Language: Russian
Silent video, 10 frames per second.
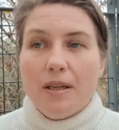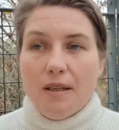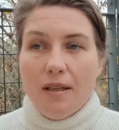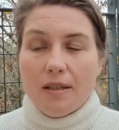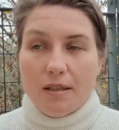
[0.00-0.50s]
И,
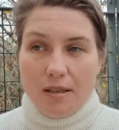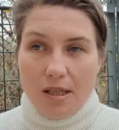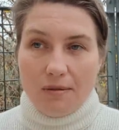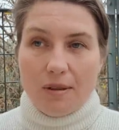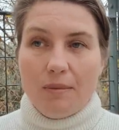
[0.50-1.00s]

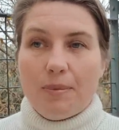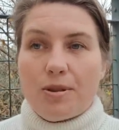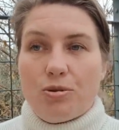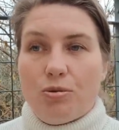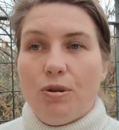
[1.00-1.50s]
естественно,
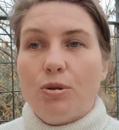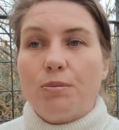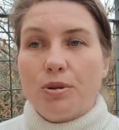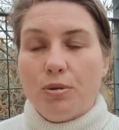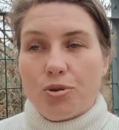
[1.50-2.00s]
построил он,
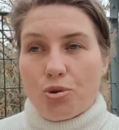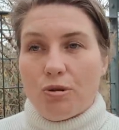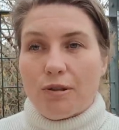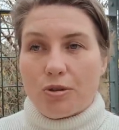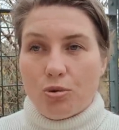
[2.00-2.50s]

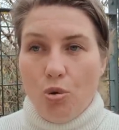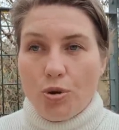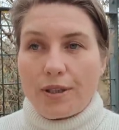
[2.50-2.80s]
благоустроил этот город